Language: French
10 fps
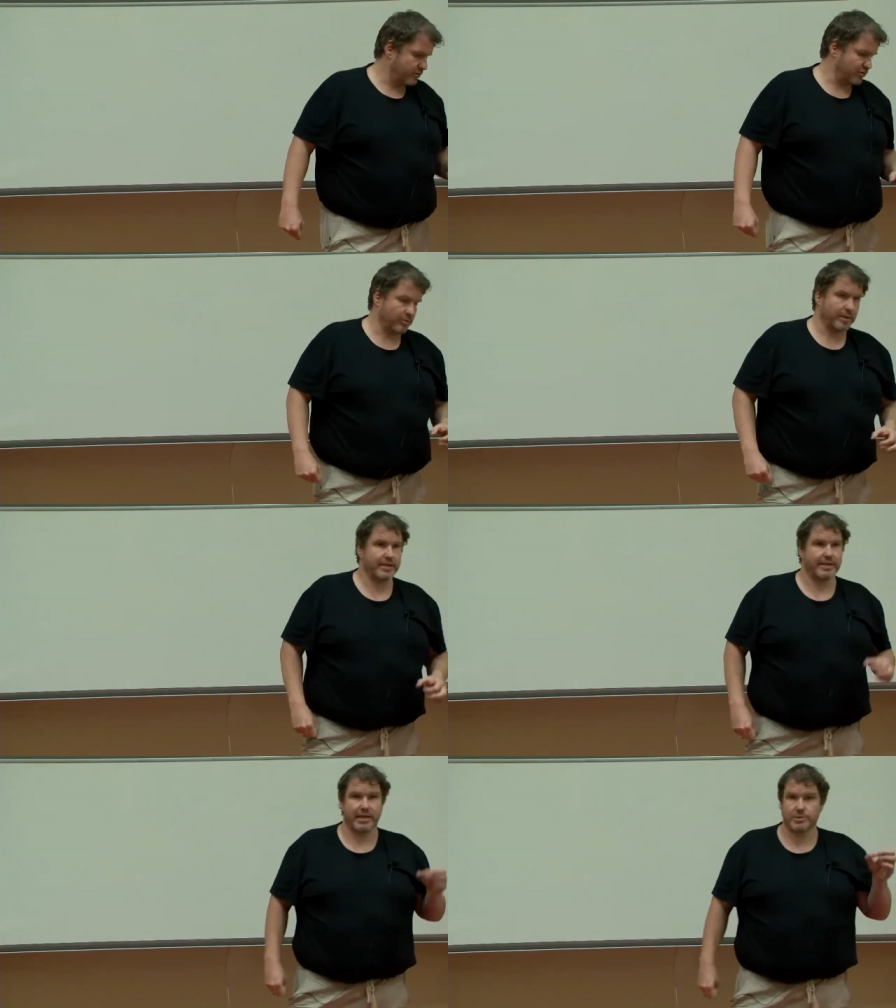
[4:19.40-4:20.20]
nous embêtent,
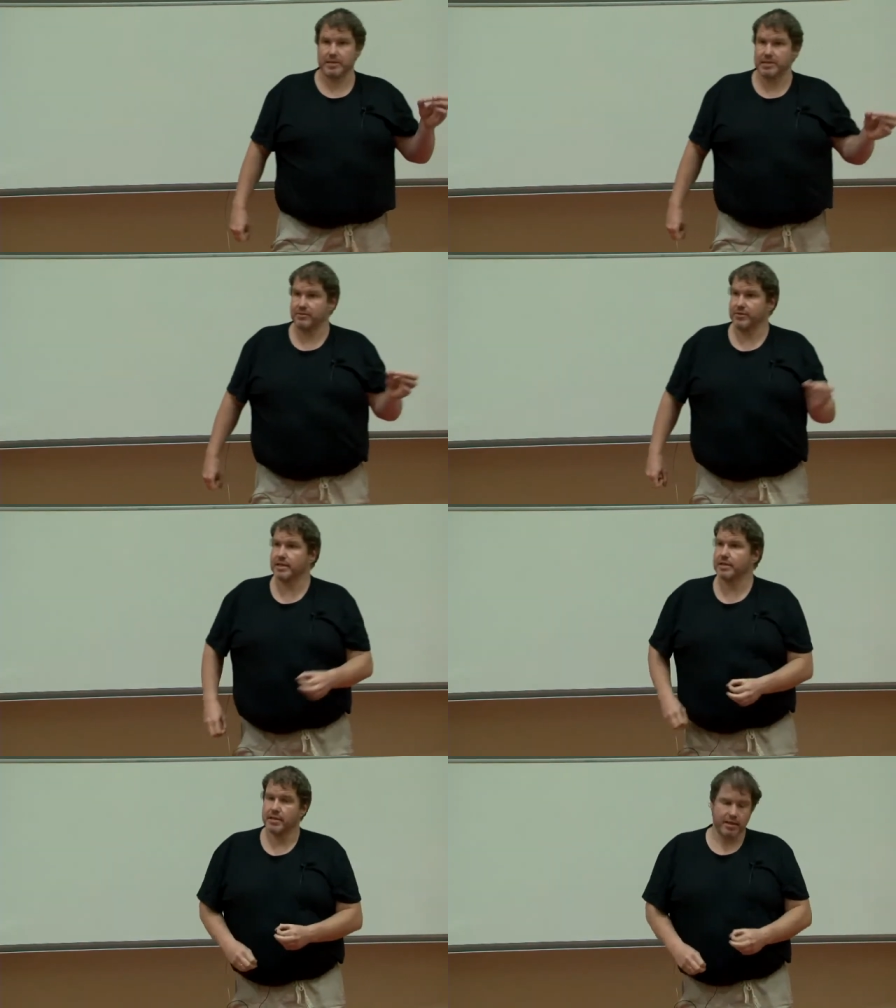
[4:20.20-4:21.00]
des cas
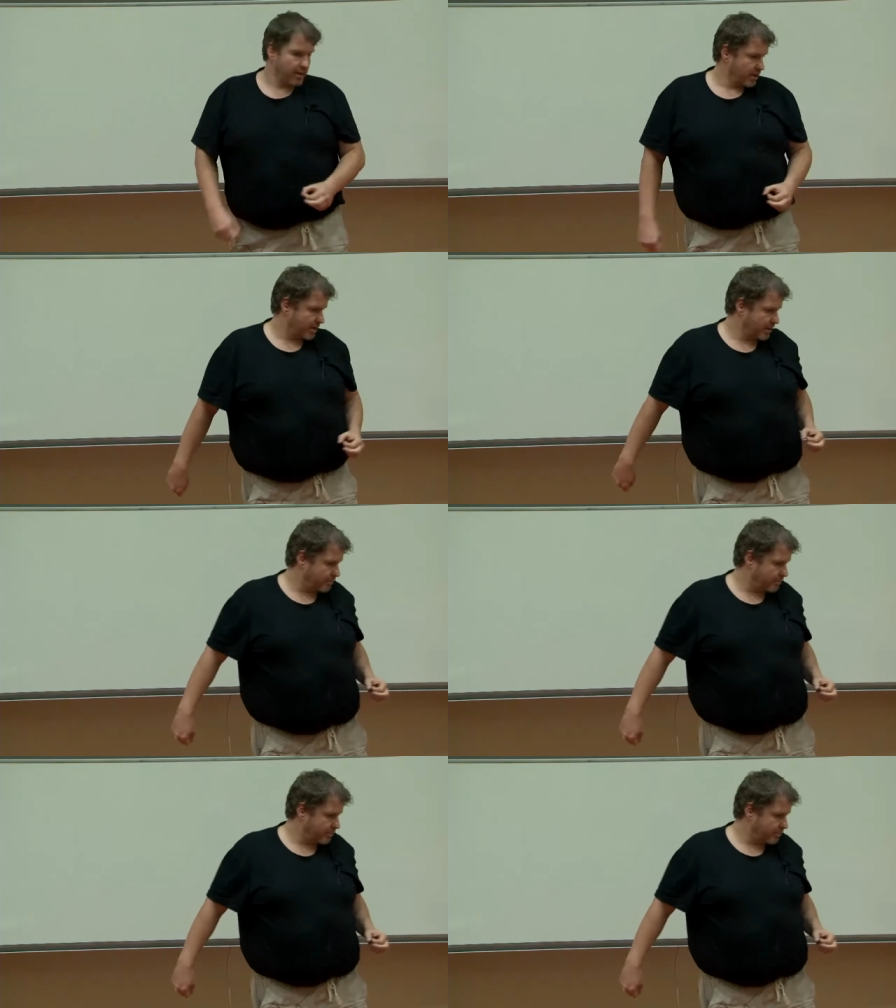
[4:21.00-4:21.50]
spécifiques qui